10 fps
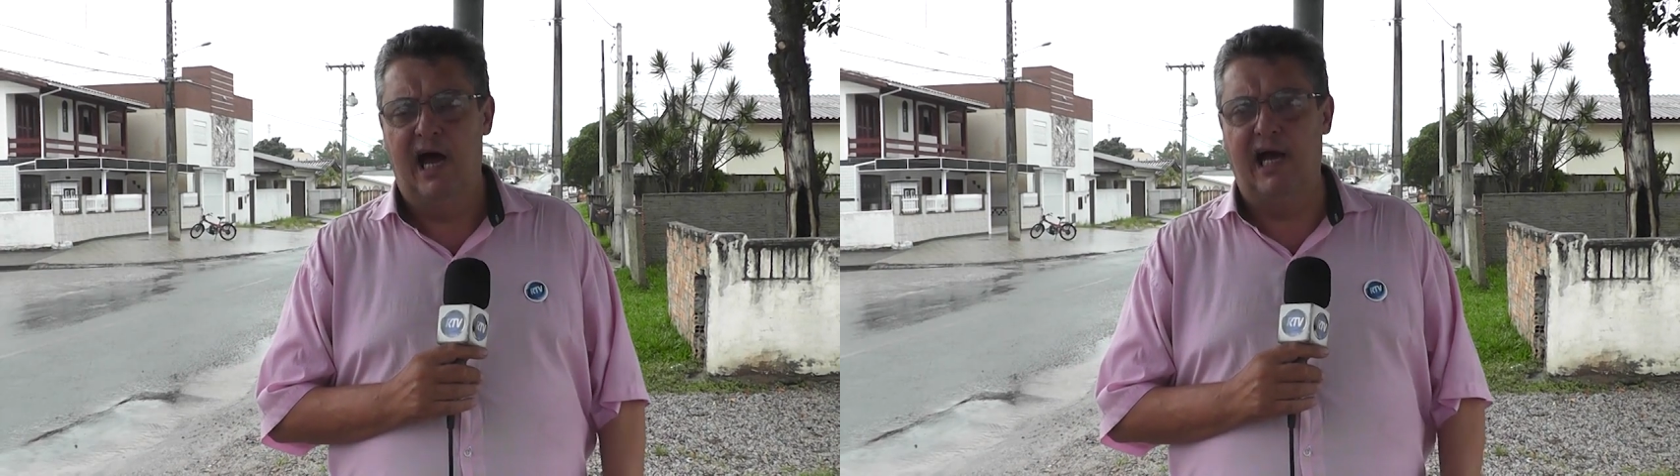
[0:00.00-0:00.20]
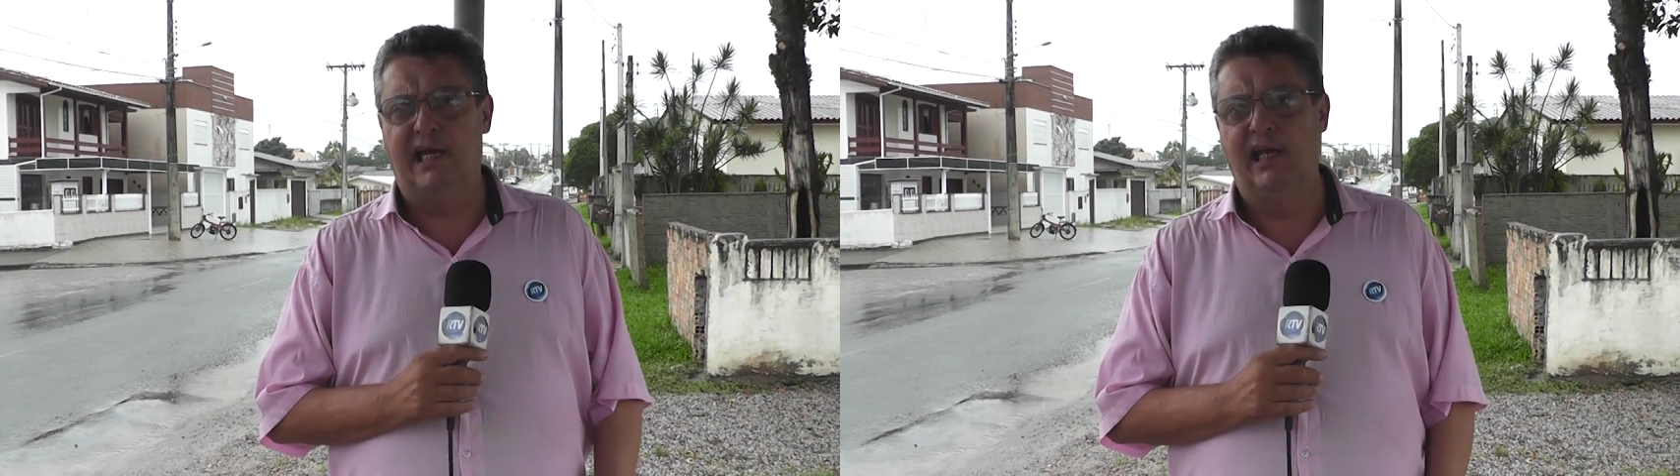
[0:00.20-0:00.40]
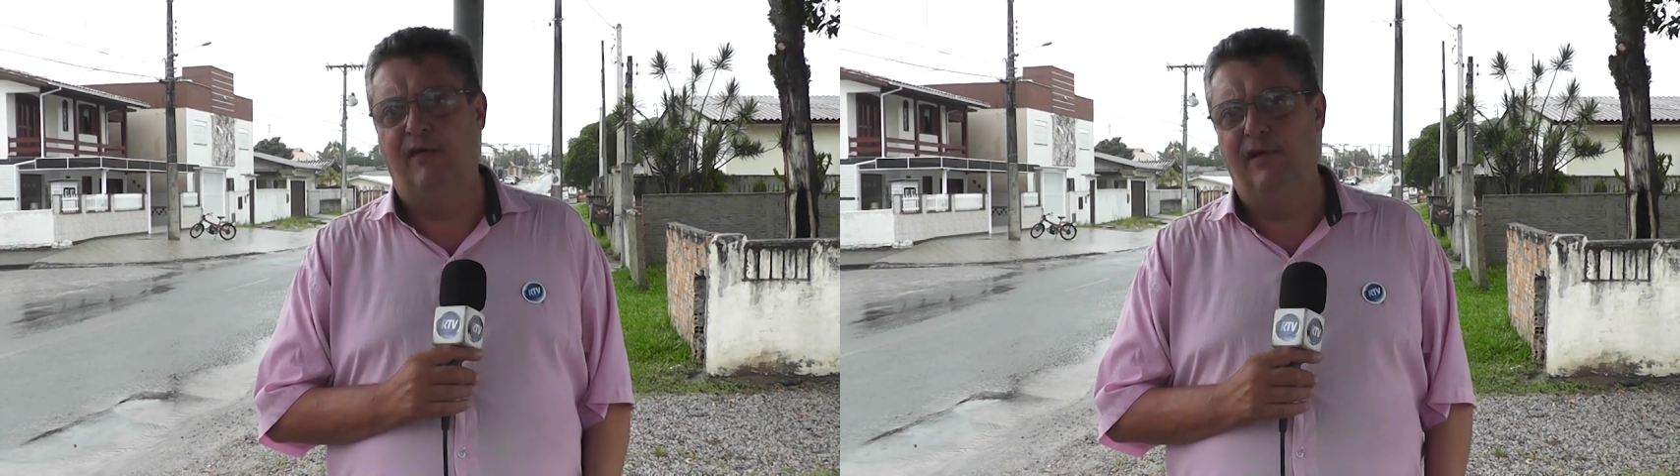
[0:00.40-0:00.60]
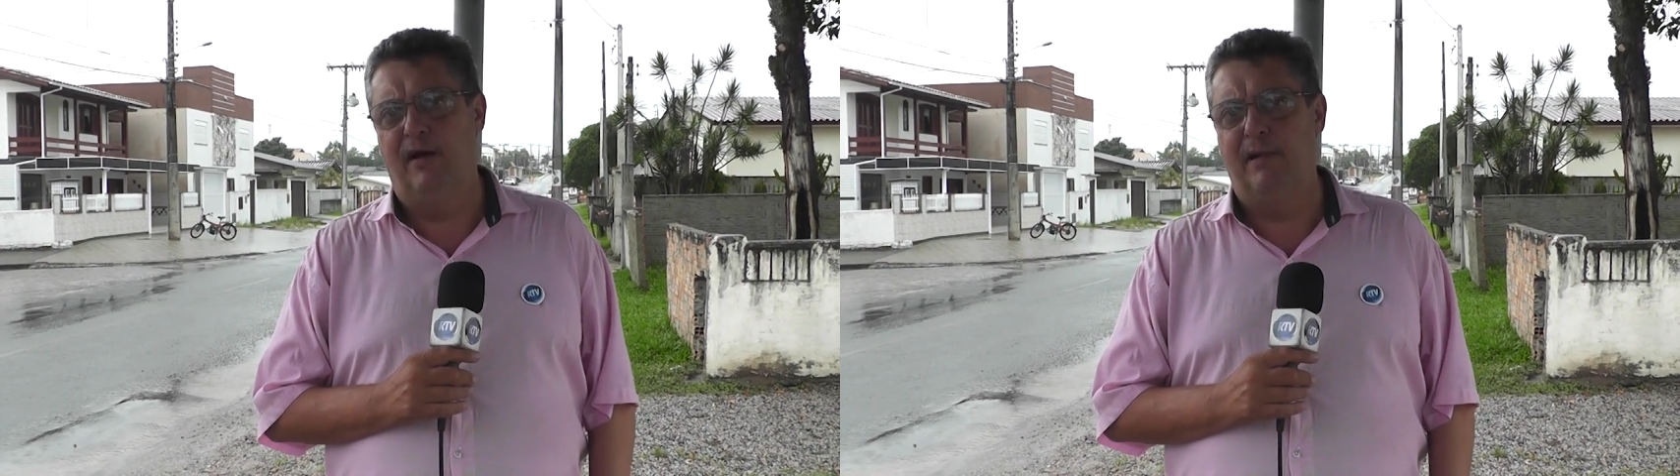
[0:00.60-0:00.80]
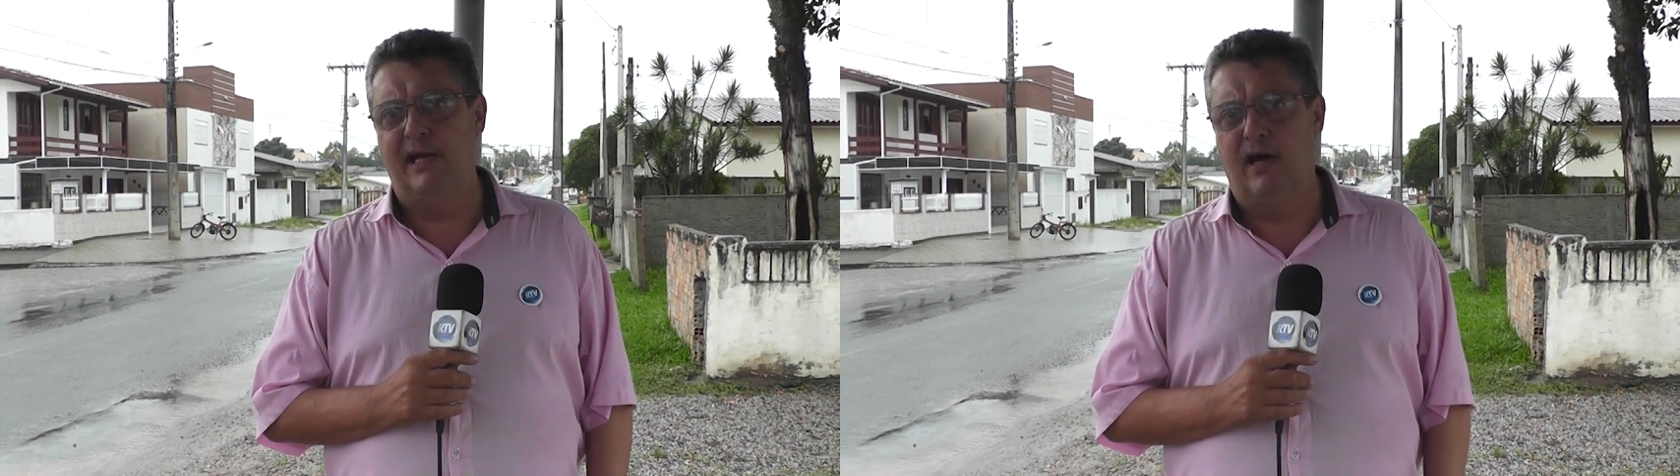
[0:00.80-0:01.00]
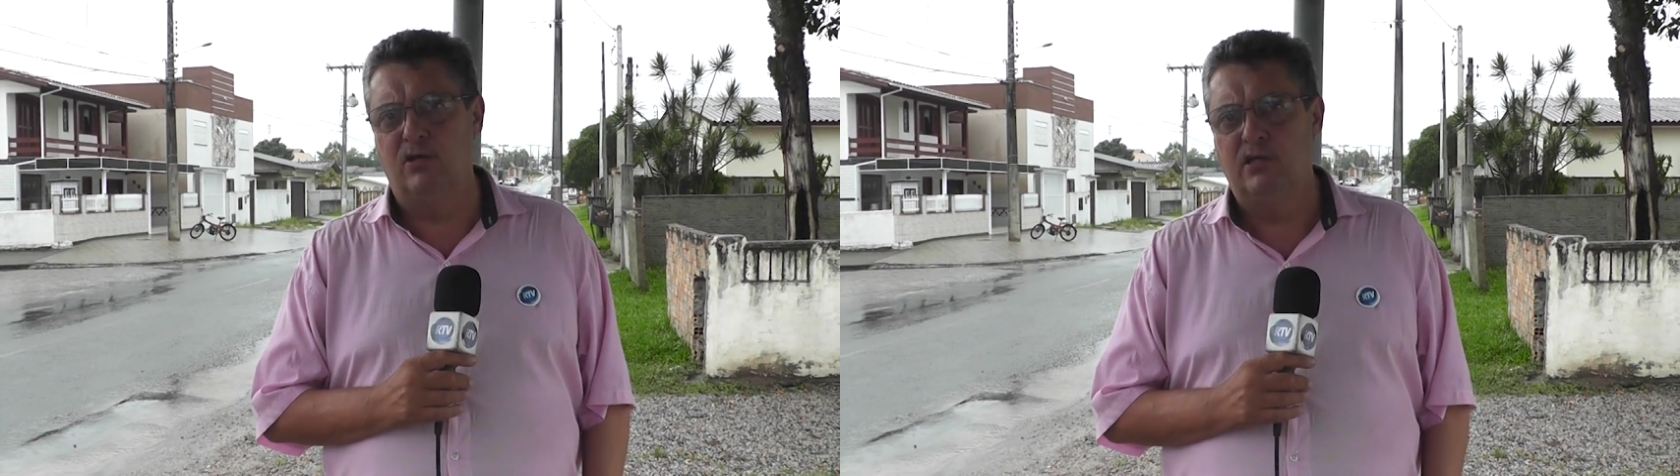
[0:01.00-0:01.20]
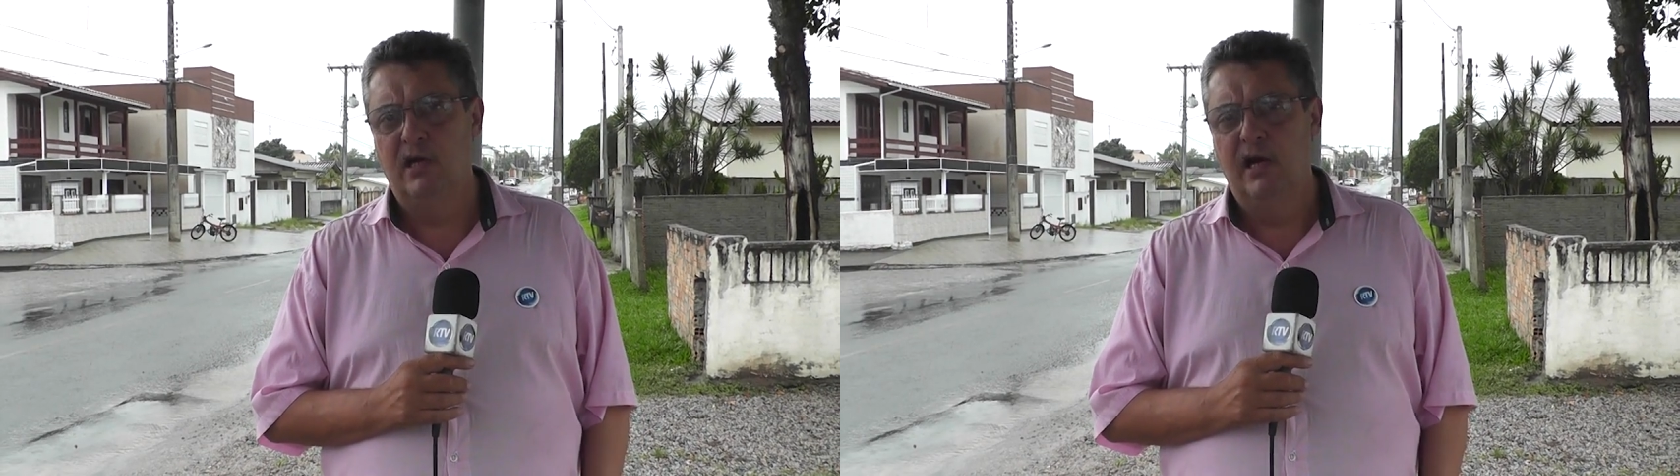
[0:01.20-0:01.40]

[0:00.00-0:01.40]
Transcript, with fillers: aqui na Vila Manaus,